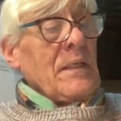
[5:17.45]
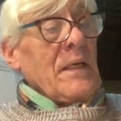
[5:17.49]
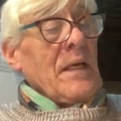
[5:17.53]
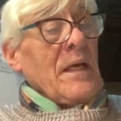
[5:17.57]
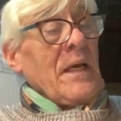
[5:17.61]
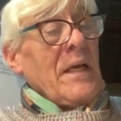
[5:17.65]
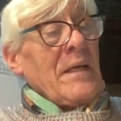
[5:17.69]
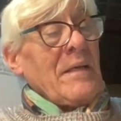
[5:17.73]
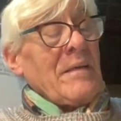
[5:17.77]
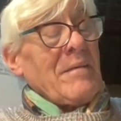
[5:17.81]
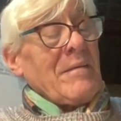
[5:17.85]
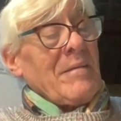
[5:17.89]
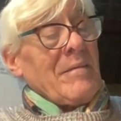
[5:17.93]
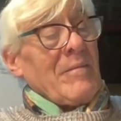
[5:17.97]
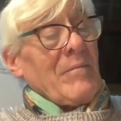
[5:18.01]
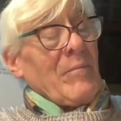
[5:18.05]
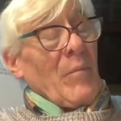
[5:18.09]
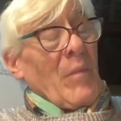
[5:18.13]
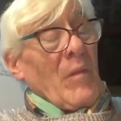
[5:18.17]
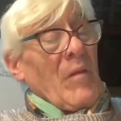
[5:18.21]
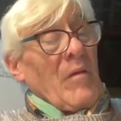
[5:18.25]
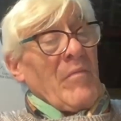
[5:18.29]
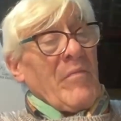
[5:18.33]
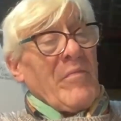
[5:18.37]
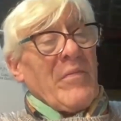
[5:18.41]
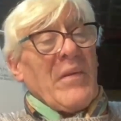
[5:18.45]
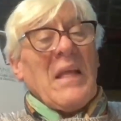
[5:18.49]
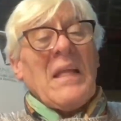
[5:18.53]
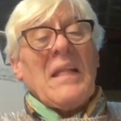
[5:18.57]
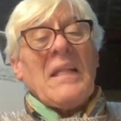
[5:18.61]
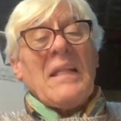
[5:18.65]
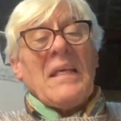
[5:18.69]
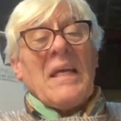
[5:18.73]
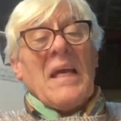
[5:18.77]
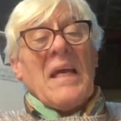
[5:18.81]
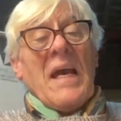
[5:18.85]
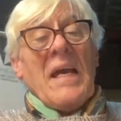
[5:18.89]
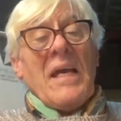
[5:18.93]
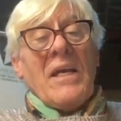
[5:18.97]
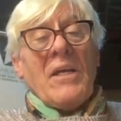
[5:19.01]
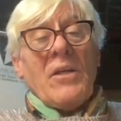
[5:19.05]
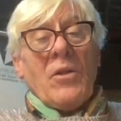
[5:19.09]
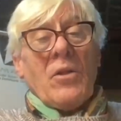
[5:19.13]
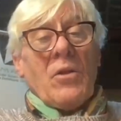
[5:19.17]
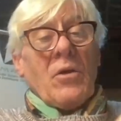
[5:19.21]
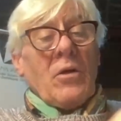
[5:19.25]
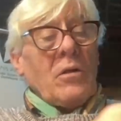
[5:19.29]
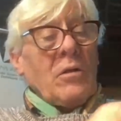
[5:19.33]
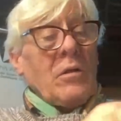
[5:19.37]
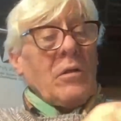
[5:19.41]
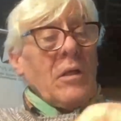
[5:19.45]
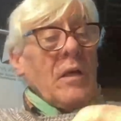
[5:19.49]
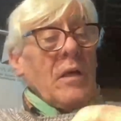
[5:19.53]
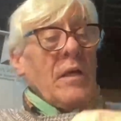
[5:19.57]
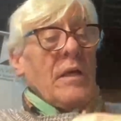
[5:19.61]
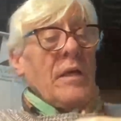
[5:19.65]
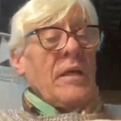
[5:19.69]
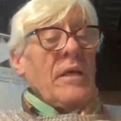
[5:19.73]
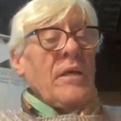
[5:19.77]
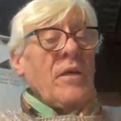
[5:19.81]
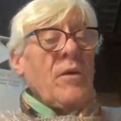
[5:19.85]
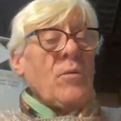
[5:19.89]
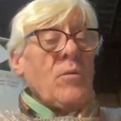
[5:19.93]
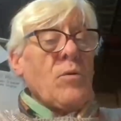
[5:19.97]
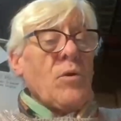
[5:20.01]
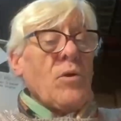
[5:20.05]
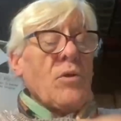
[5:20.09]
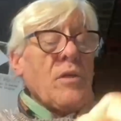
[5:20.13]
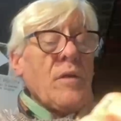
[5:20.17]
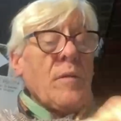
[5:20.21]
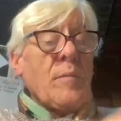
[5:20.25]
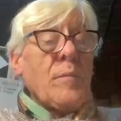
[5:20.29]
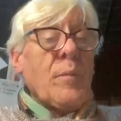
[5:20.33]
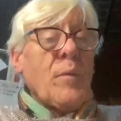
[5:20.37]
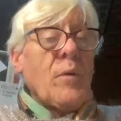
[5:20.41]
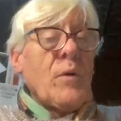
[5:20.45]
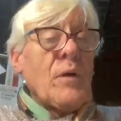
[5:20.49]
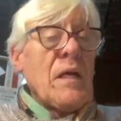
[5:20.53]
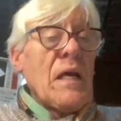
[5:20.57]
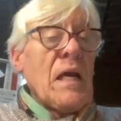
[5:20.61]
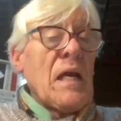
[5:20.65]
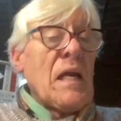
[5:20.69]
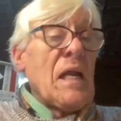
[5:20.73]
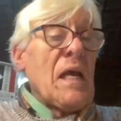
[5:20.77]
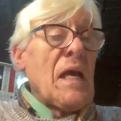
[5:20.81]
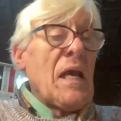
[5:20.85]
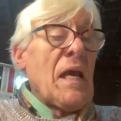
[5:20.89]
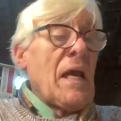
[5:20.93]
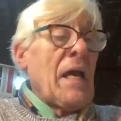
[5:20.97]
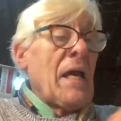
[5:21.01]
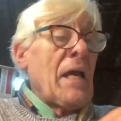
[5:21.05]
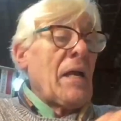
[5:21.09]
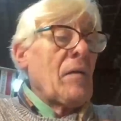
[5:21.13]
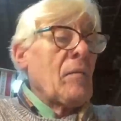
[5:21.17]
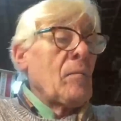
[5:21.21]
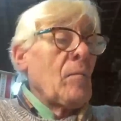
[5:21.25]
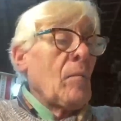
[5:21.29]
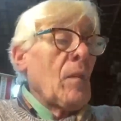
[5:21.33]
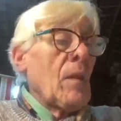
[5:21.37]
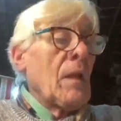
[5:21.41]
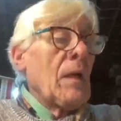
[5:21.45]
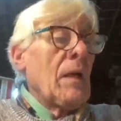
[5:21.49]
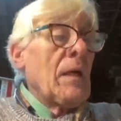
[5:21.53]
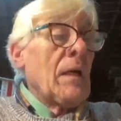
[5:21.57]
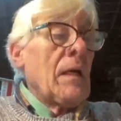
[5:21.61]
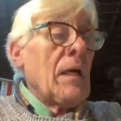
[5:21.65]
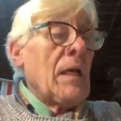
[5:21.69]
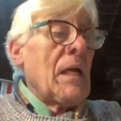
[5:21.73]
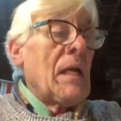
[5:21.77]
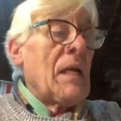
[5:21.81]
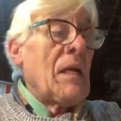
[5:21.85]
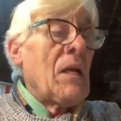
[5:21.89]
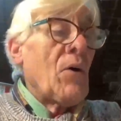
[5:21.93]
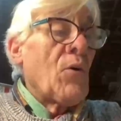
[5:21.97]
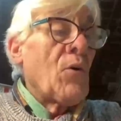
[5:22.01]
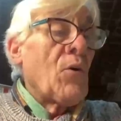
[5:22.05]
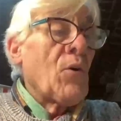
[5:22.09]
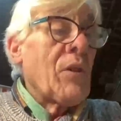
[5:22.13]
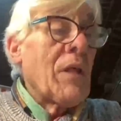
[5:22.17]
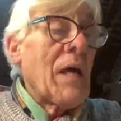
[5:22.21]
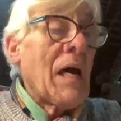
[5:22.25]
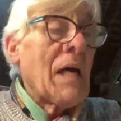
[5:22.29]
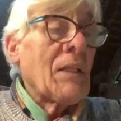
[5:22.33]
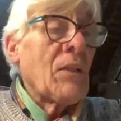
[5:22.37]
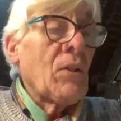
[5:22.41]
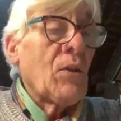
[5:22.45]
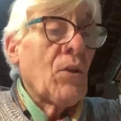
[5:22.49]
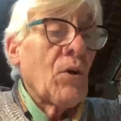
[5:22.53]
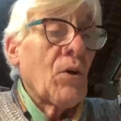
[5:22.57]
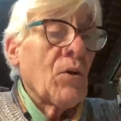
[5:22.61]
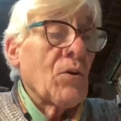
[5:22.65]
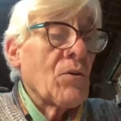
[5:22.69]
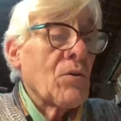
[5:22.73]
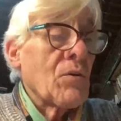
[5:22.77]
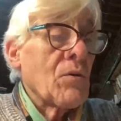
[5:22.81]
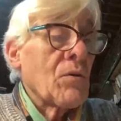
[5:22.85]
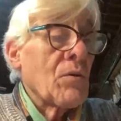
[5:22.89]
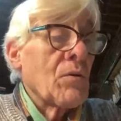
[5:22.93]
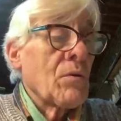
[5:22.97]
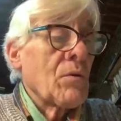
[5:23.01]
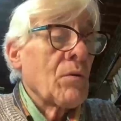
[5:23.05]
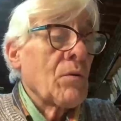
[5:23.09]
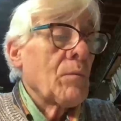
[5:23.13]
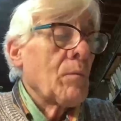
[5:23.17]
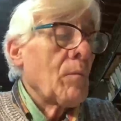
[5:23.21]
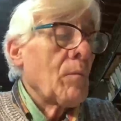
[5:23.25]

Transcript: Es frente a esto y uno se pone a leer los datos